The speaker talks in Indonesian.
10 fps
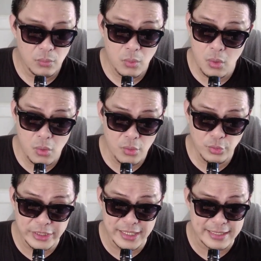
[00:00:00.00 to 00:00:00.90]
uh itu
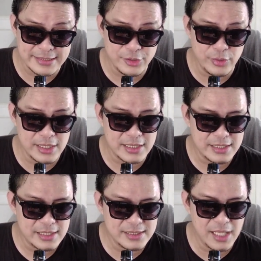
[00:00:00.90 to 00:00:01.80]
gitarisnya juga
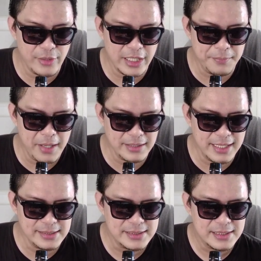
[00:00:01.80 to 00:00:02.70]
sound enak banget
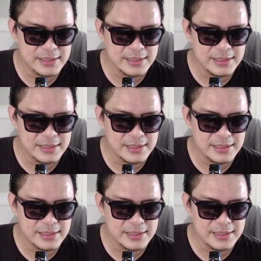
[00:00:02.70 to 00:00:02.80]
guys